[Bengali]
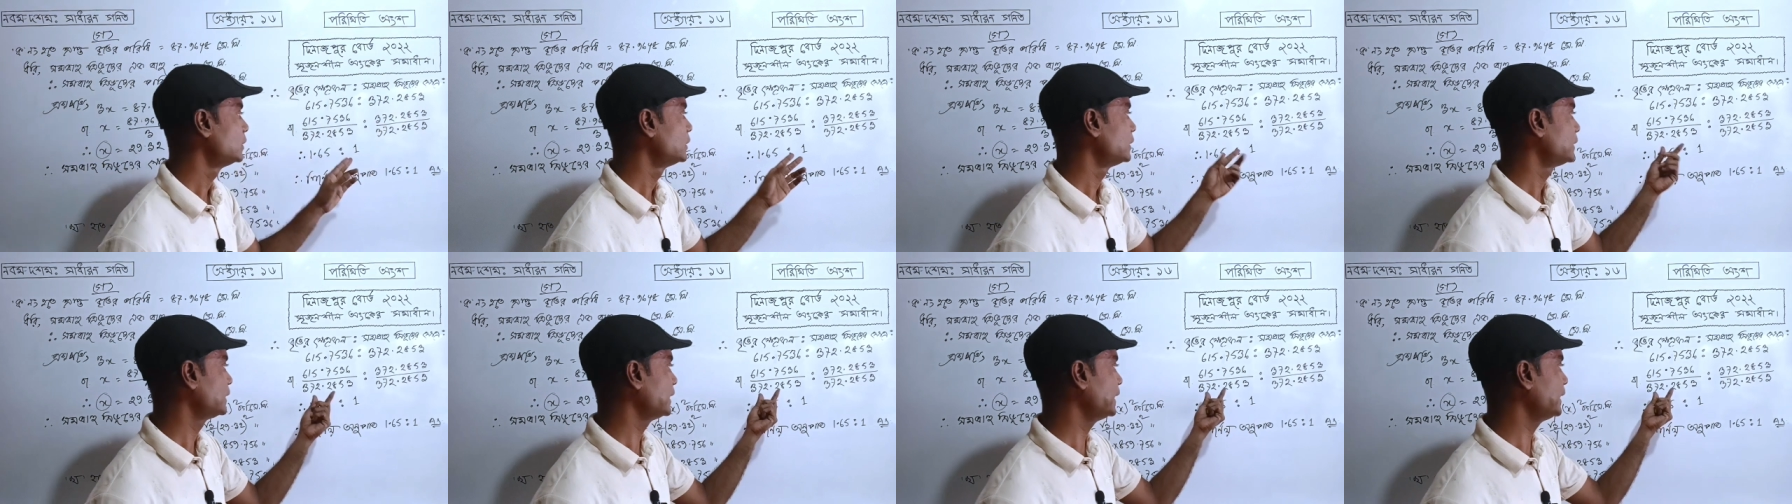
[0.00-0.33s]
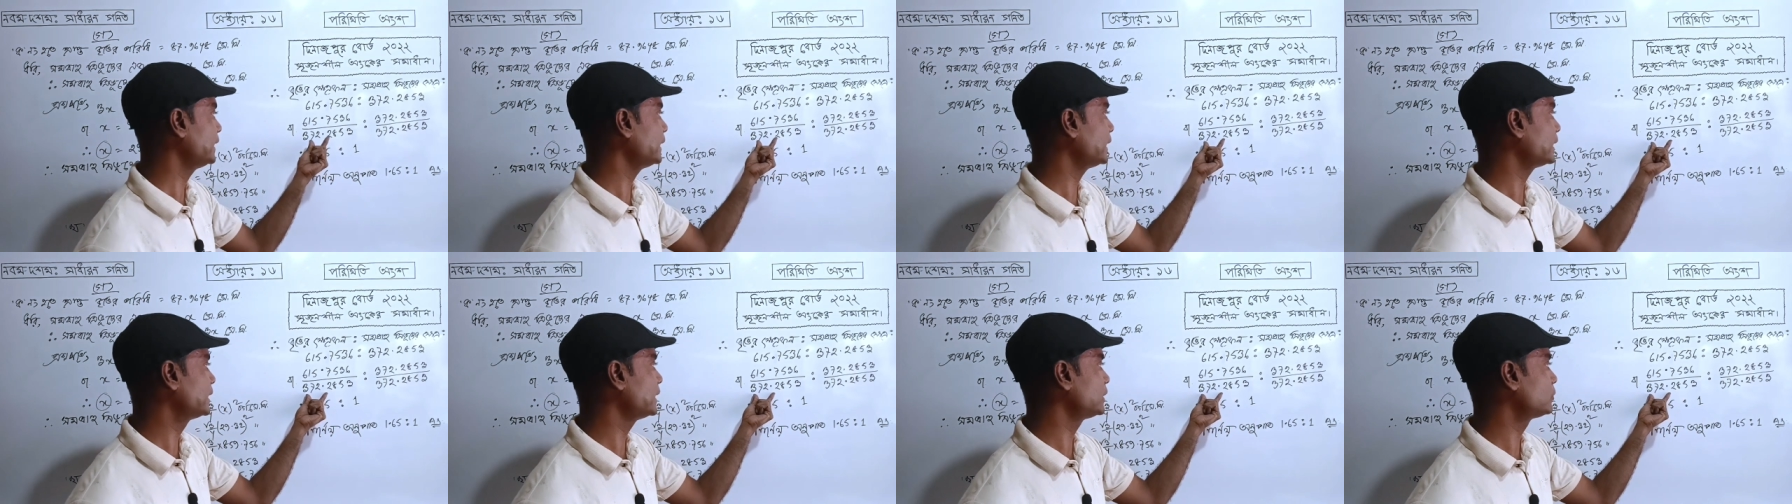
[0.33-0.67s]
এটার
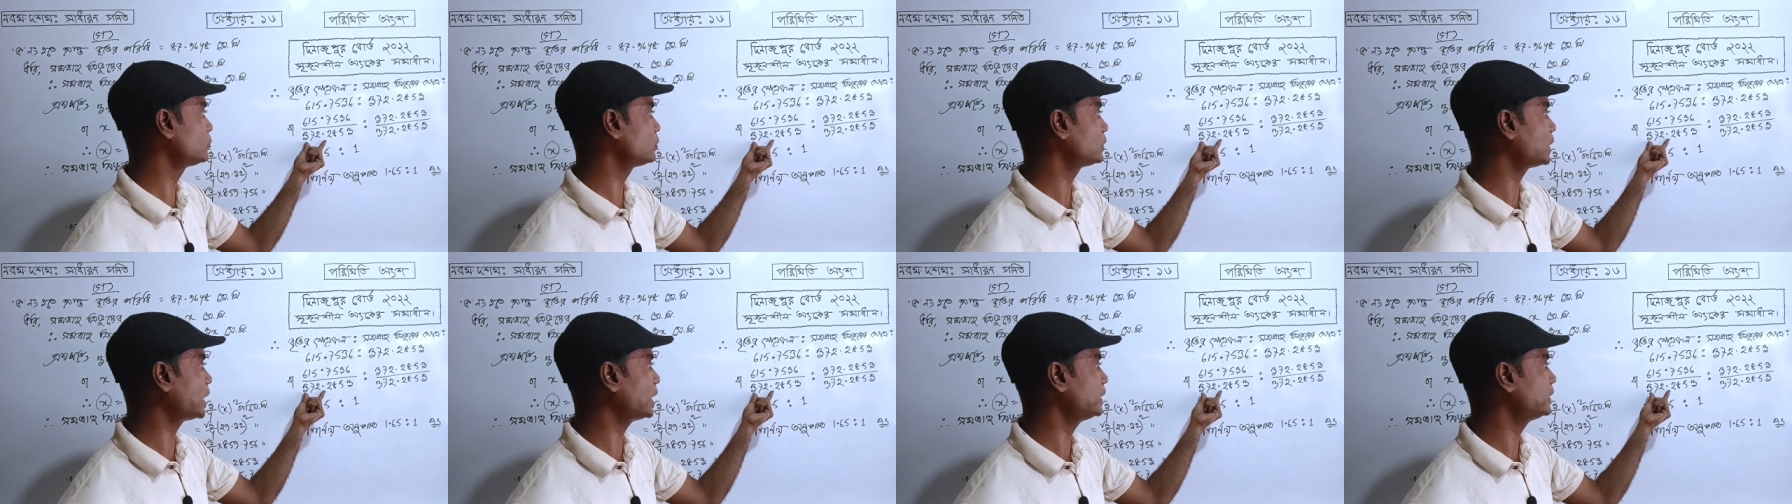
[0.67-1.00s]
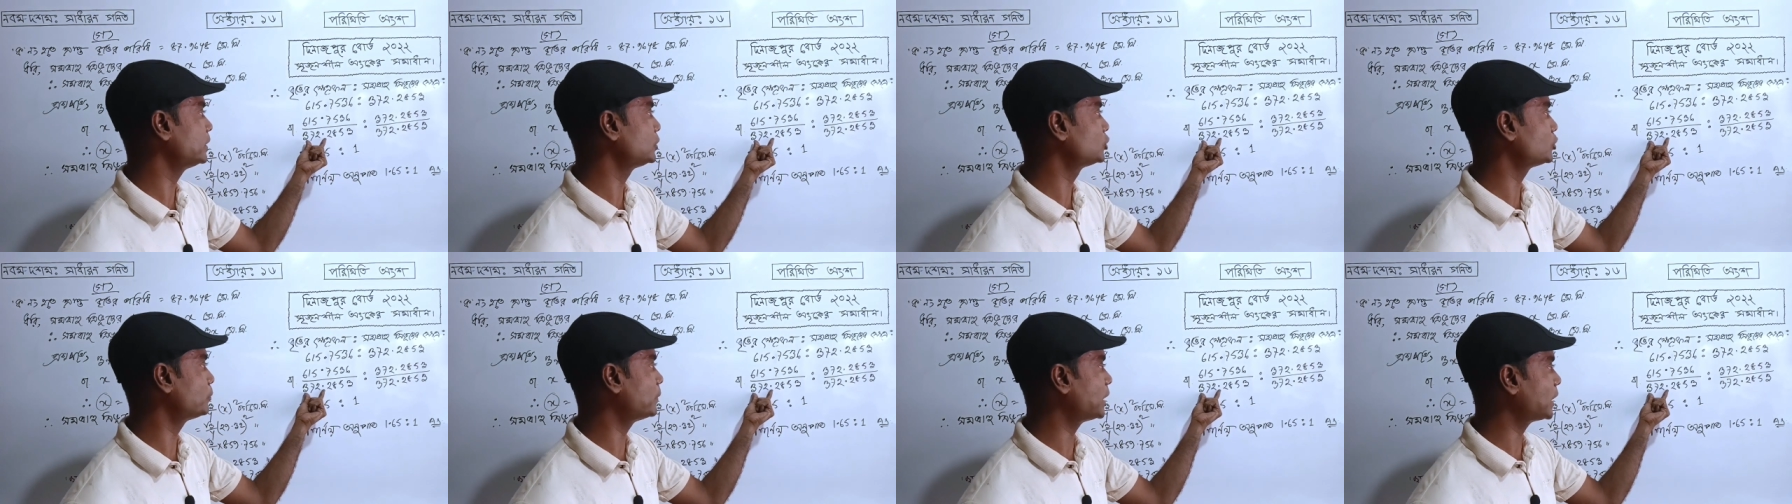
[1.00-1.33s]
ক্ষেত্রে তাই তিনশো
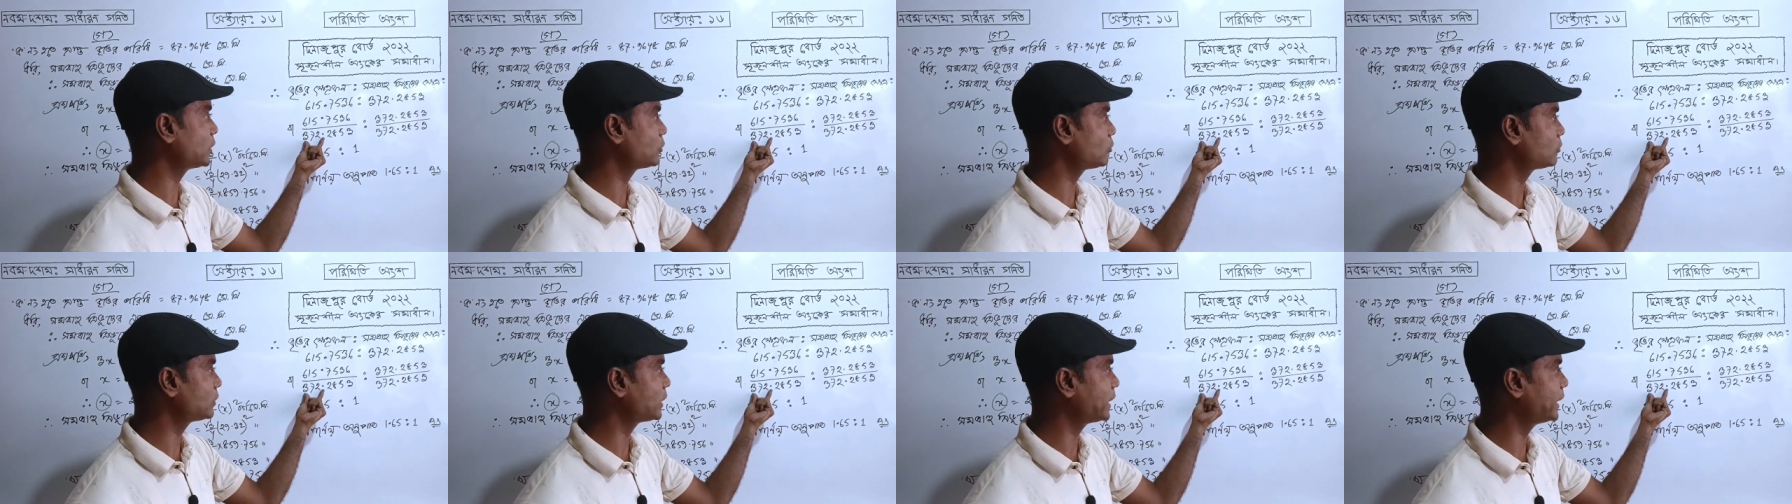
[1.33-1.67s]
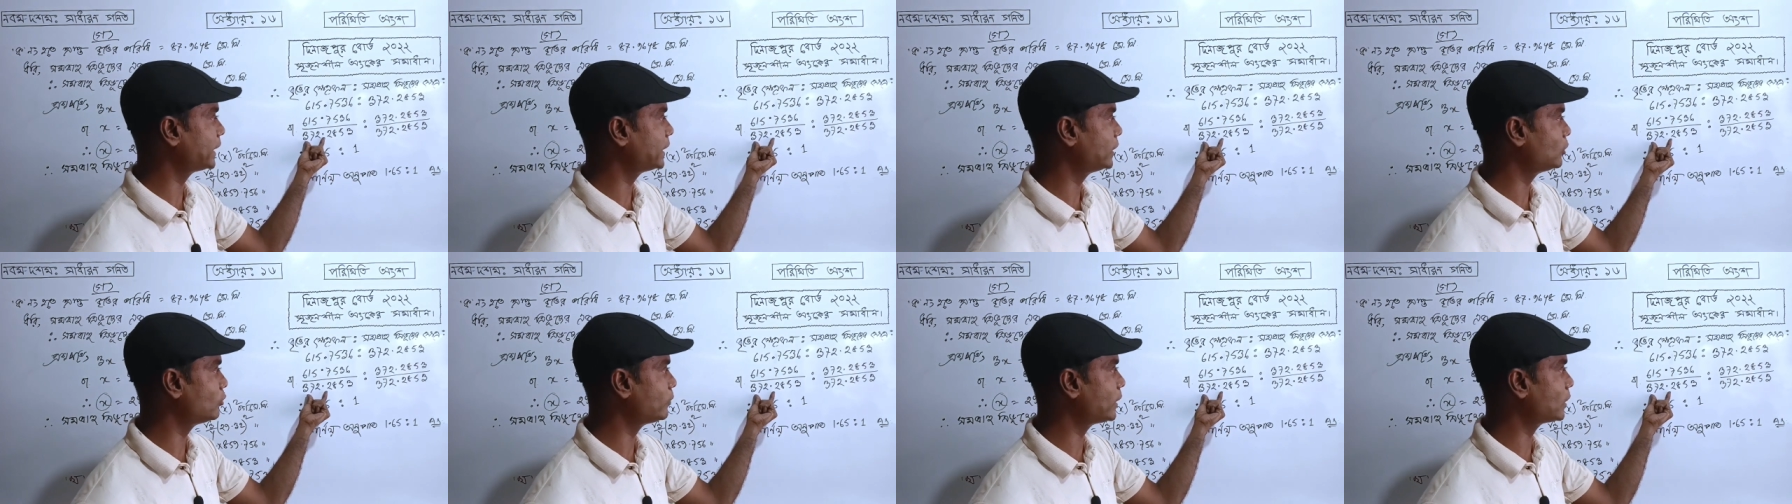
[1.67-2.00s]
বাহাত্তর দ্বারা এখানেও
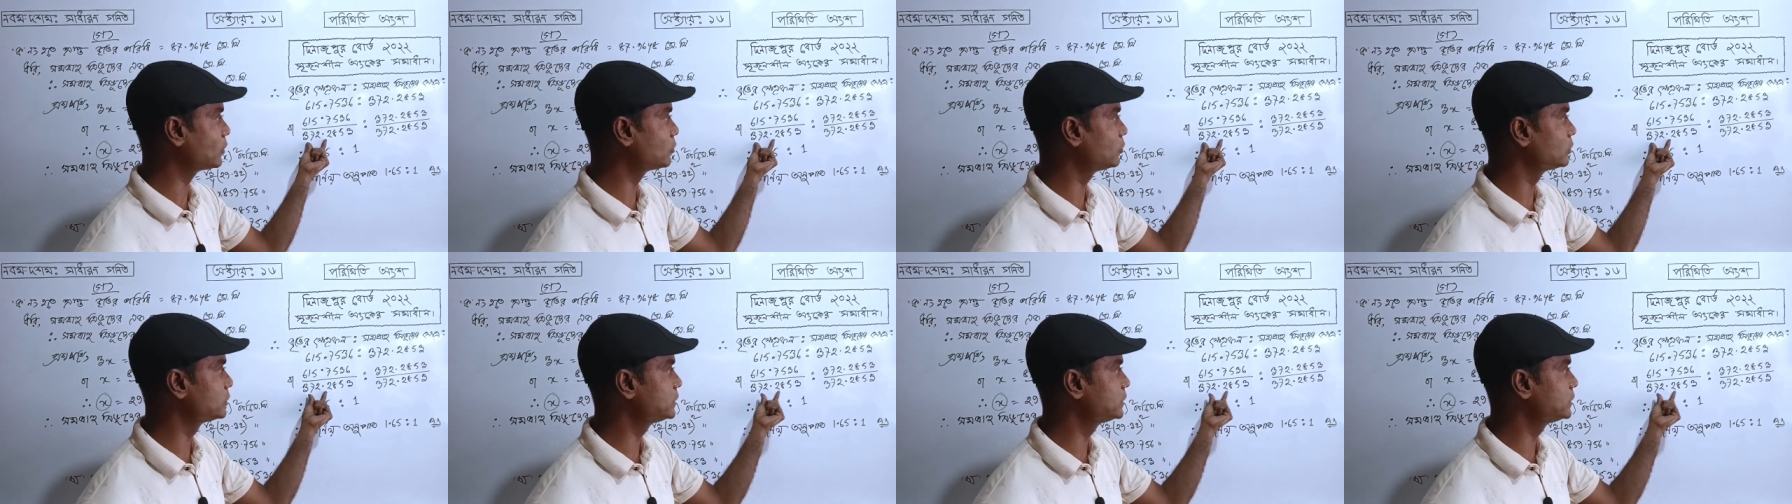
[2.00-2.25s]
ভাগ করছি